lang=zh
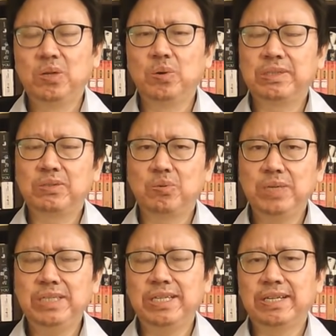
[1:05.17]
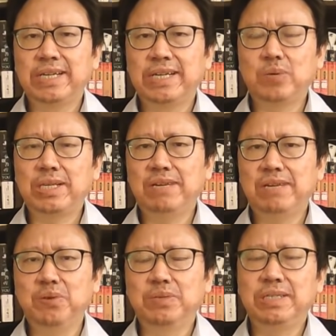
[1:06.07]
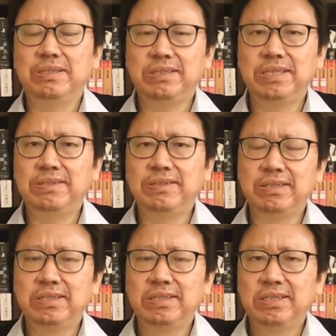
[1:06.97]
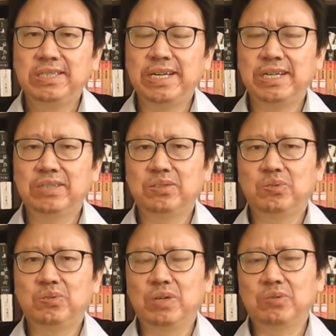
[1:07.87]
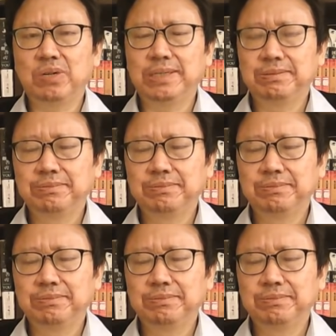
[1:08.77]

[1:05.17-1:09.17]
通过这种威胁来断然否定金正健康出了状况。